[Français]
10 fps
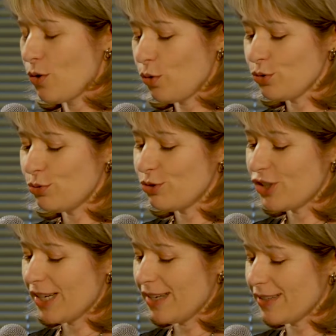au
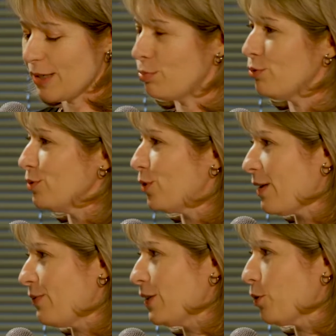sujet des bouts de
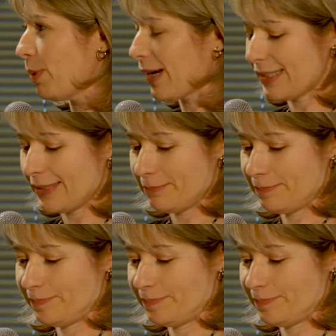la ville de Paris.